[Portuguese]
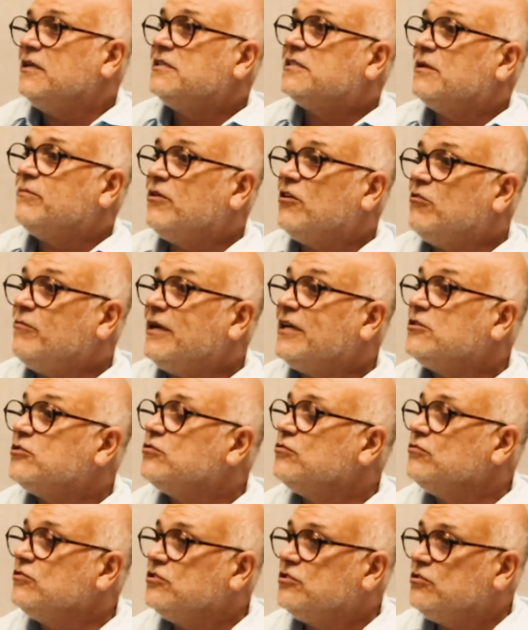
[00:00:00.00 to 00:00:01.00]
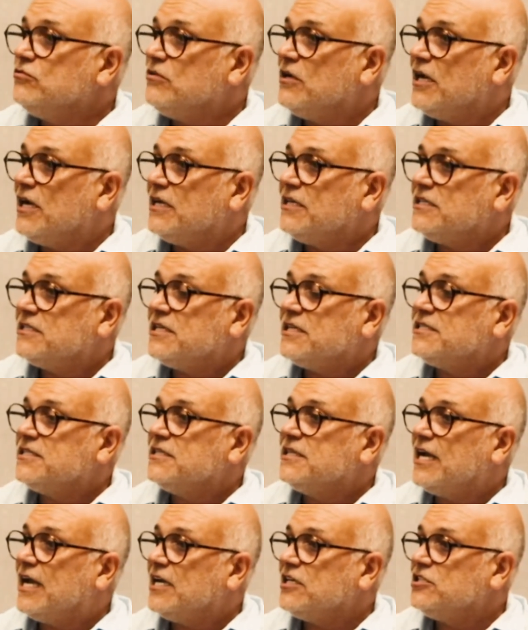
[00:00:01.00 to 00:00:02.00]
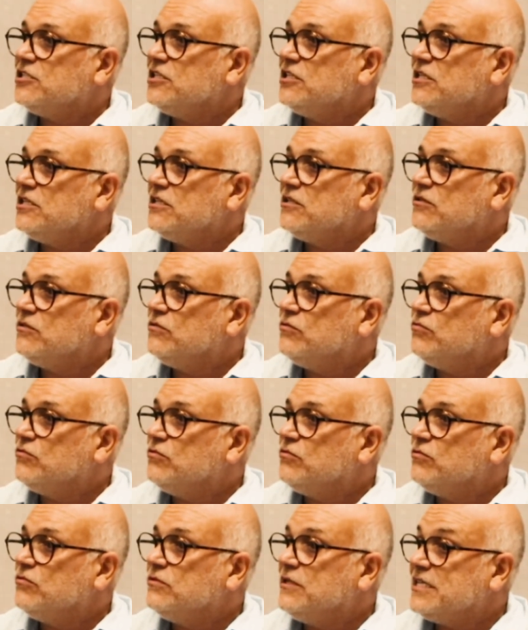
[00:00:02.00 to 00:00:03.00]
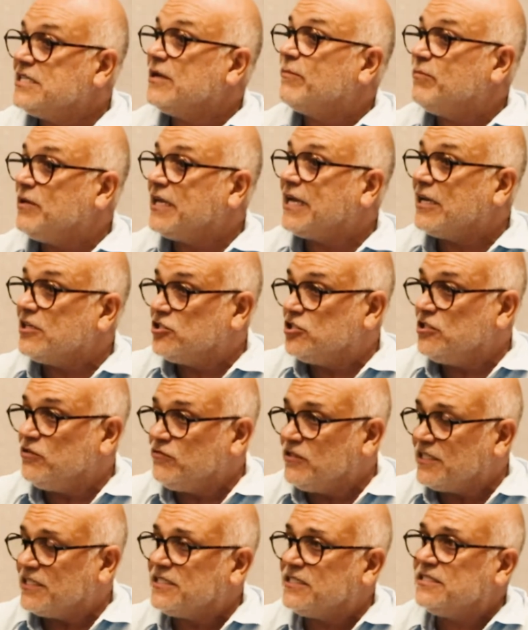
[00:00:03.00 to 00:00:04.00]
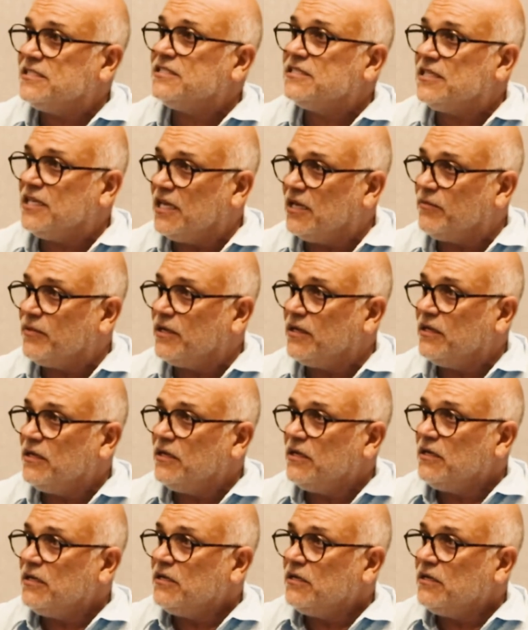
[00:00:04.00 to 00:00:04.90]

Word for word: e saber como é que surgiu a necessidade do, desse aplicativo, desse sistema